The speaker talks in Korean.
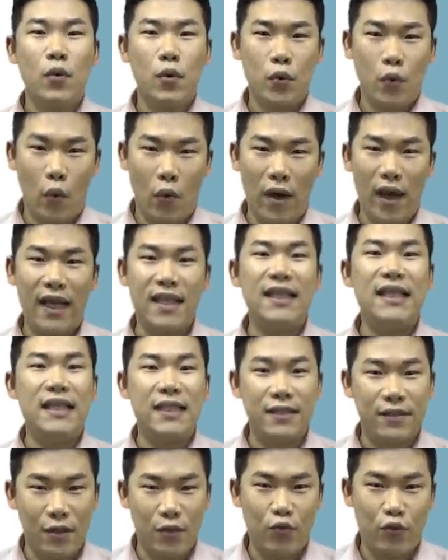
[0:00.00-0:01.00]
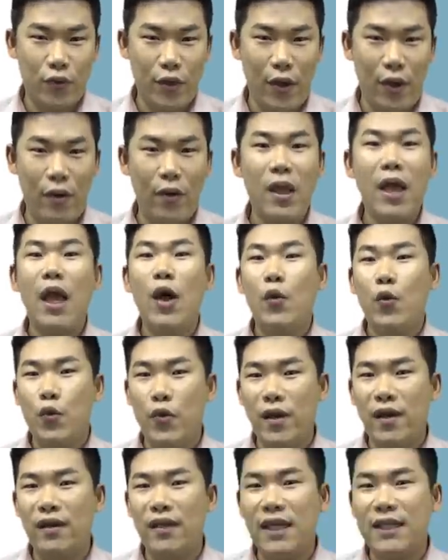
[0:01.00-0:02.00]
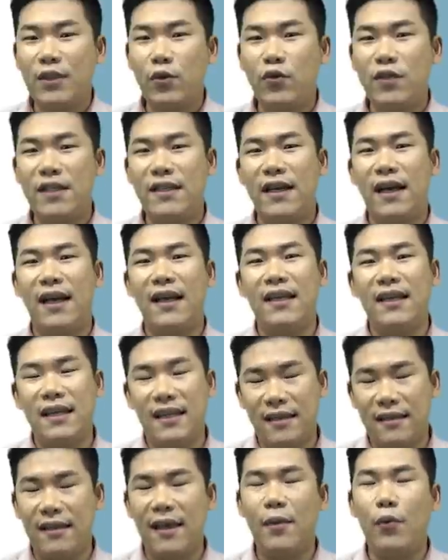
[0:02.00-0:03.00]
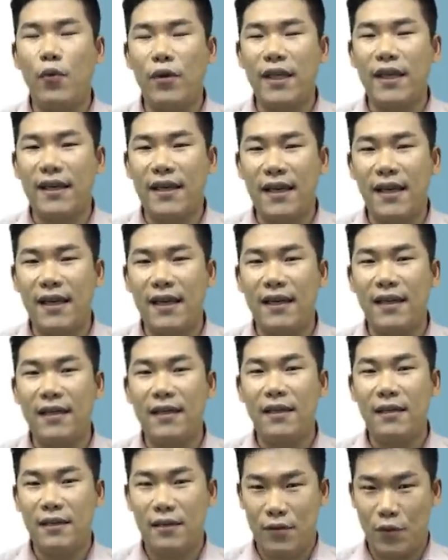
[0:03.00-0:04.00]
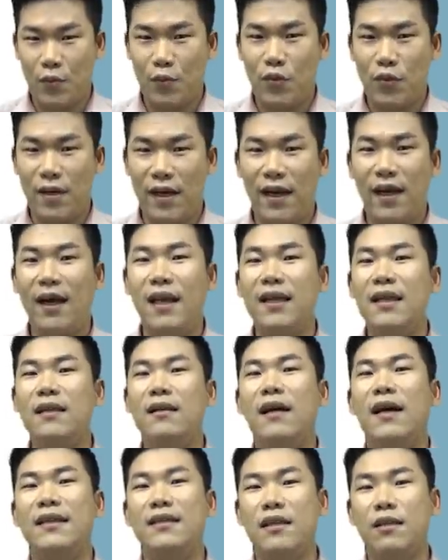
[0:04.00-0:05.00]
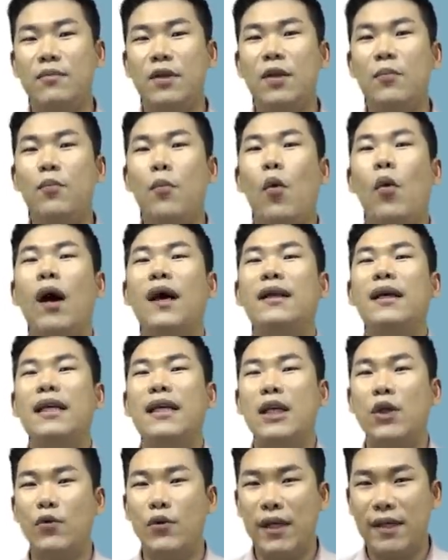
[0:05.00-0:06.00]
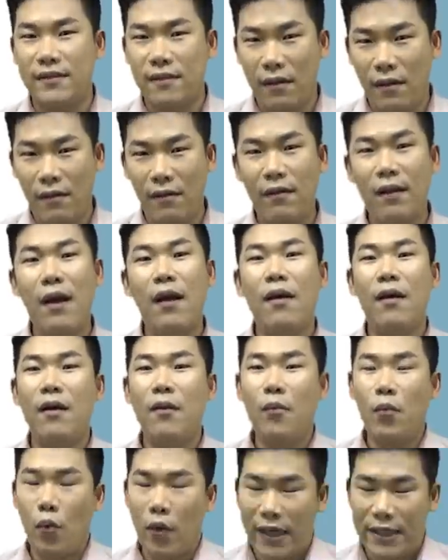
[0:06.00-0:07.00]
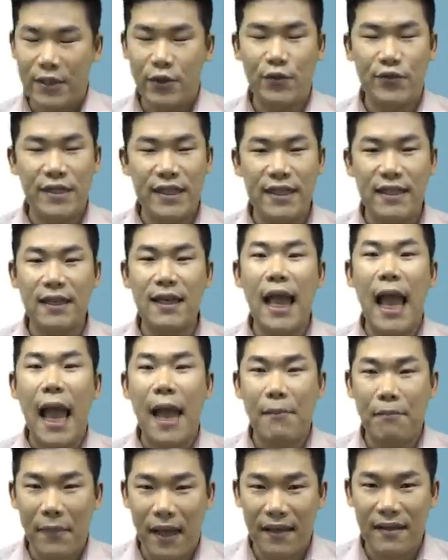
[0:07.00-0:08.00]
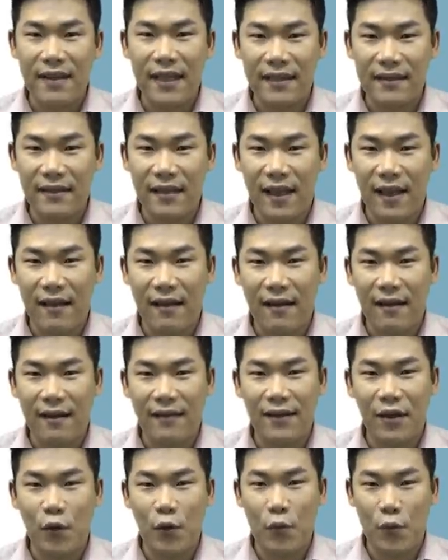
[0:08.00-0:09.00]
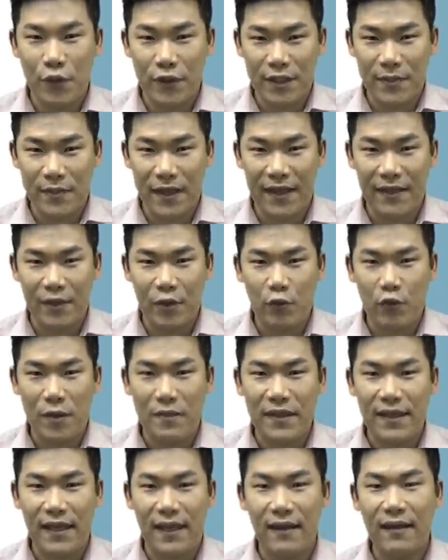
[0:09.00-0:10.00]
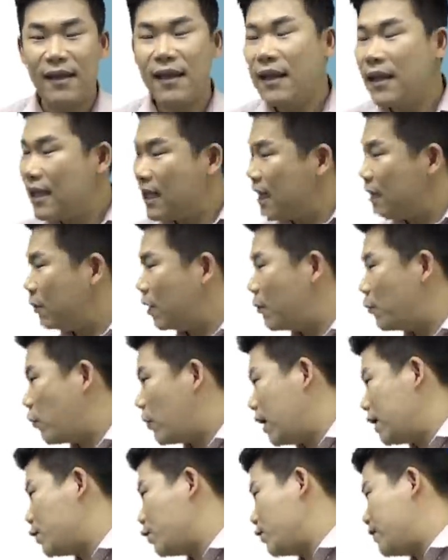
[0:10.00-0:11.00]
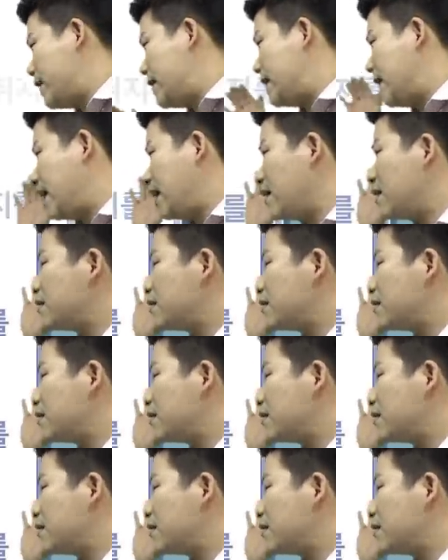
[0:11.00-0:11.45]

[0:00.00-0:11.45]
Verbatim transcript: 논란이 있었고요. 위원회 소지가 있다 보니까 정부가 이러한 점을 보완하기 위해서 보완 조치를 마련했다라고 보시면 됩니다. 이번 보완 조치의